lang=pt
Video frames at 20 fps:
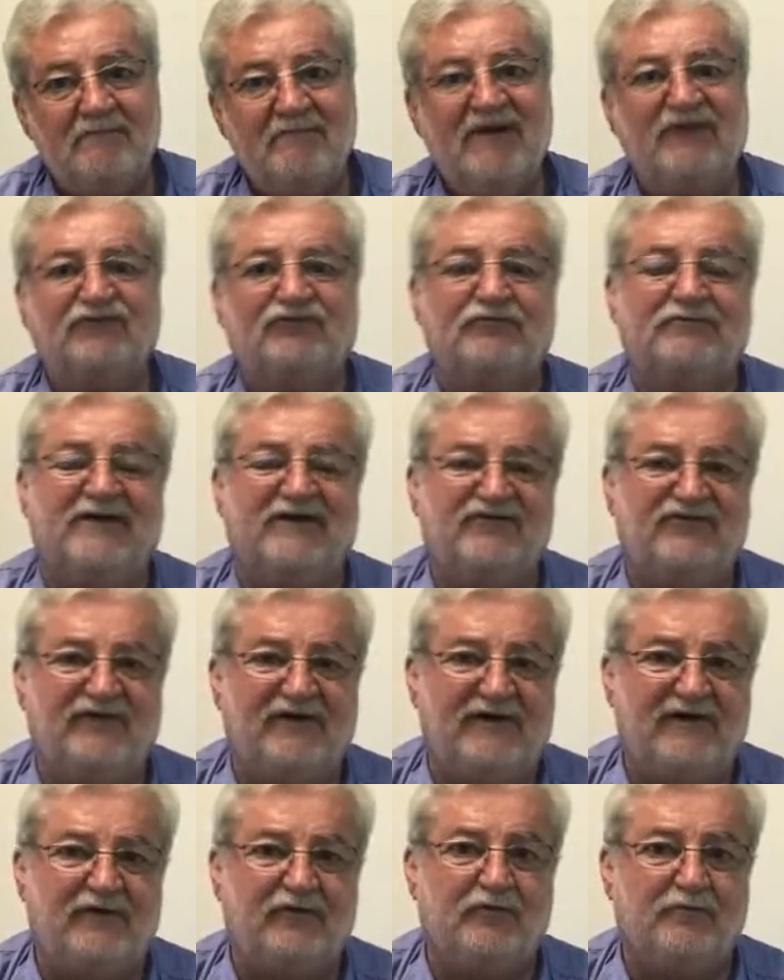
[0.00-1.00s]
Mas o
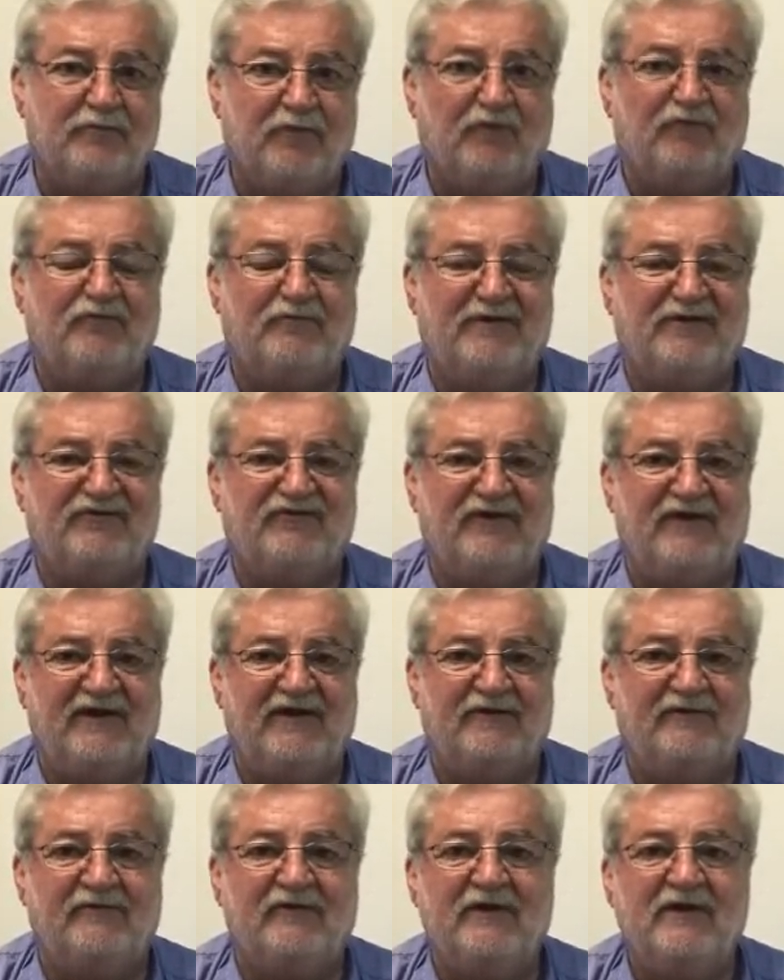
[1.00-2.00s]
brasileiro, o povo
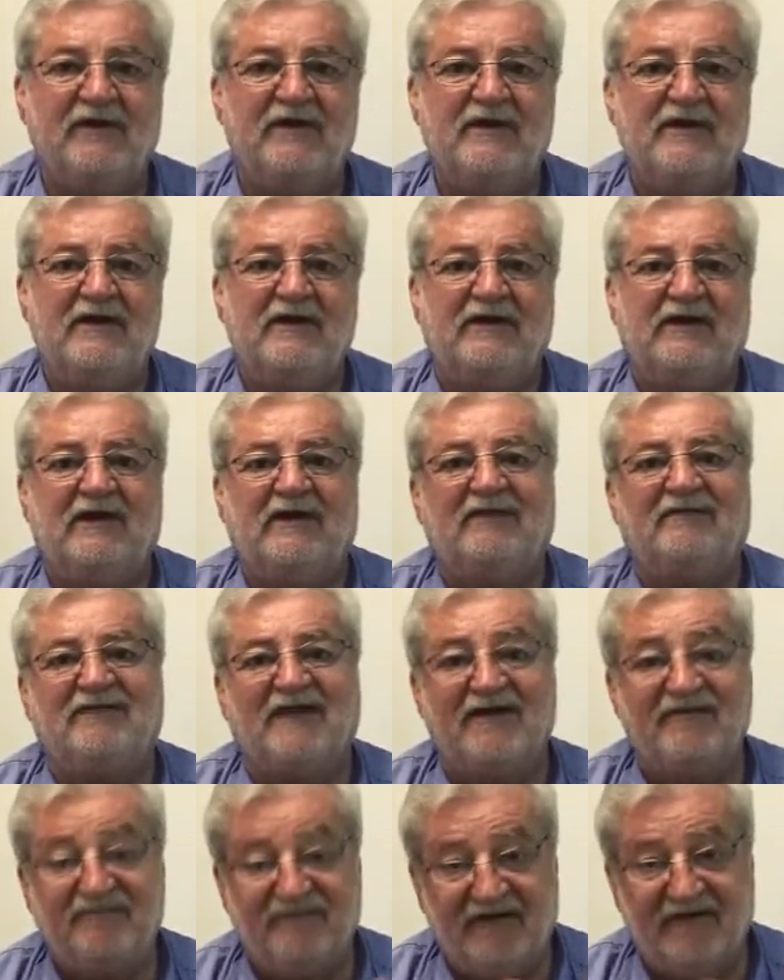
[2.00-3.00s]
brasileiro, que
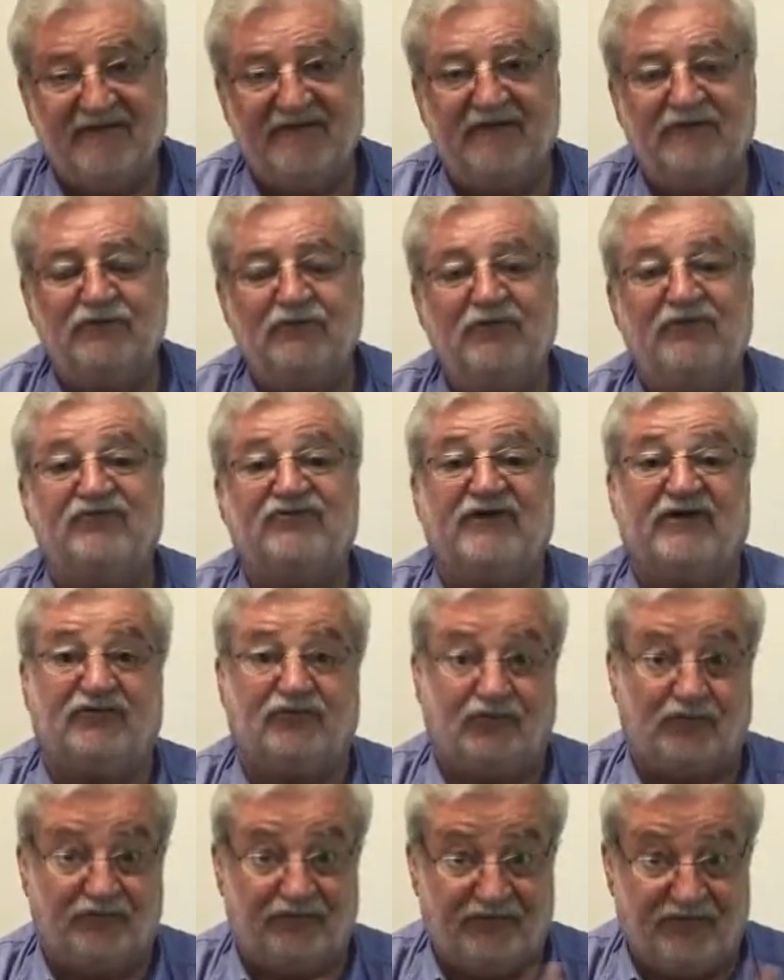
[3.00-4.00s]
está enfrentando isso, está
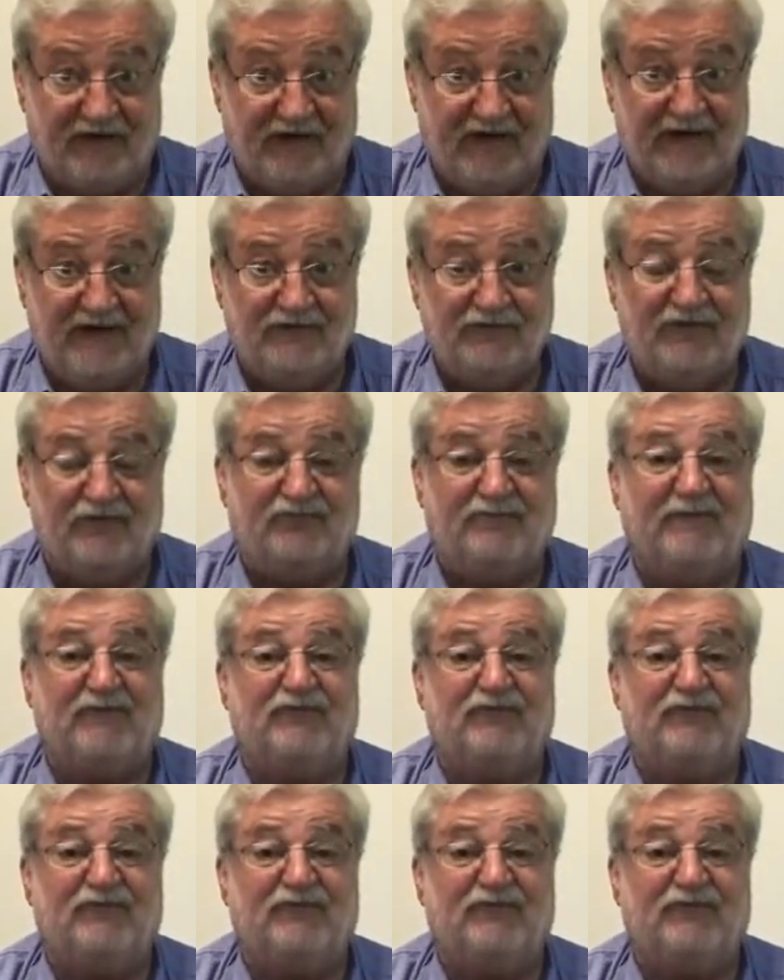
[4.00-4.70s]
sofrendo, as